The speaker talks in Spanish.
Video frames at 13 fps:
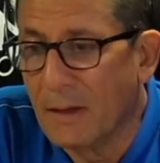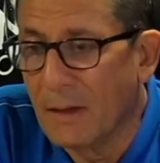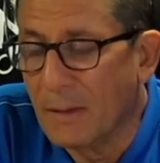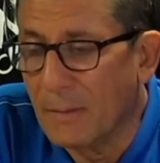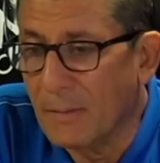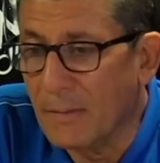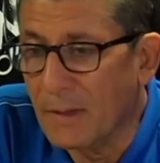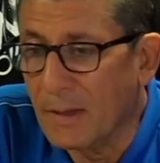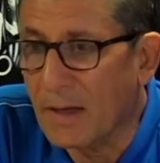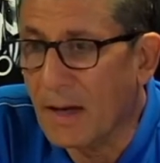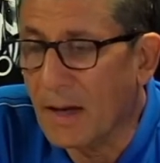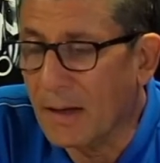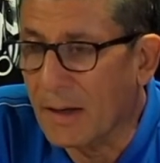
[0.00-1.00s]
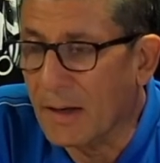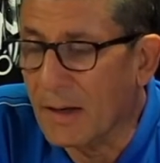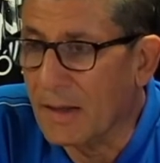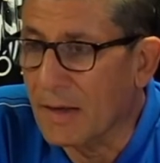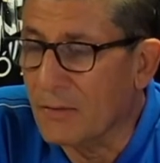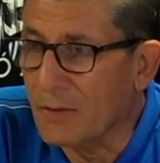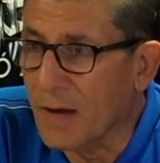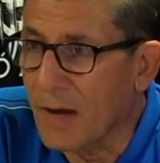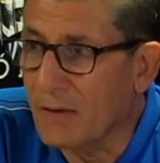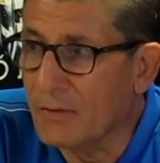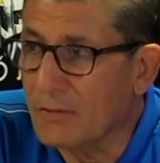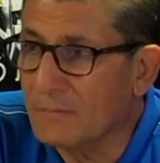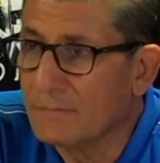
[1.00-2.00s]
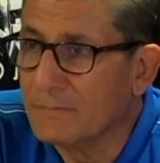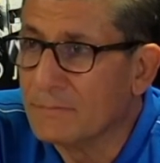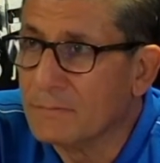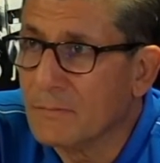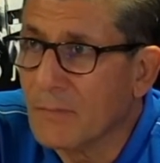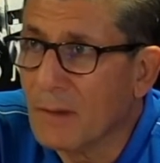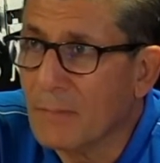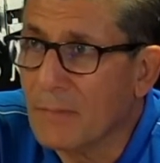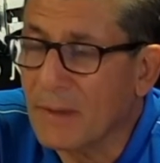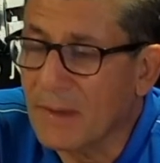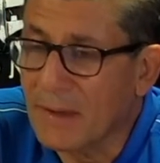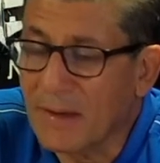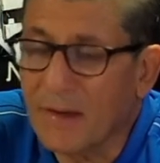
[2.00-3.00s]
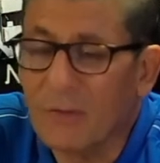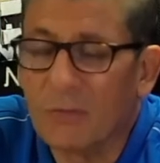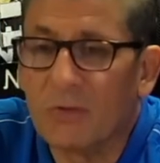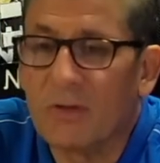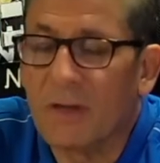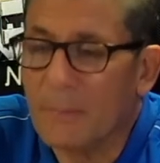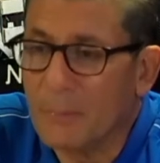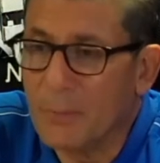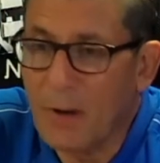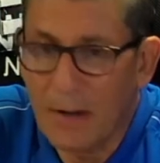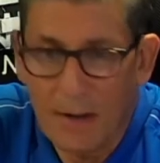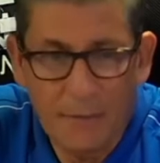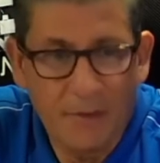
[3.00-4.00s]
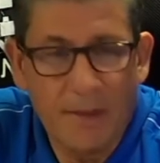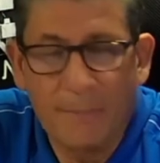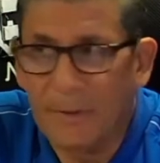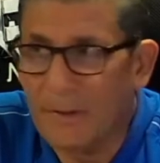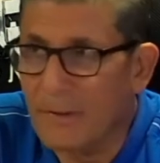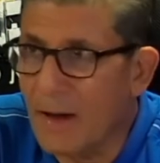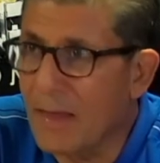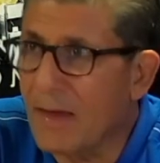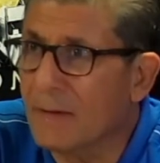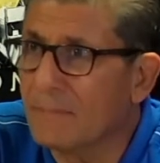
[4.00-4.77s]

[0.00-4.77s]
mi carrera de abogado, me dediqué un tiempo a la vida privada,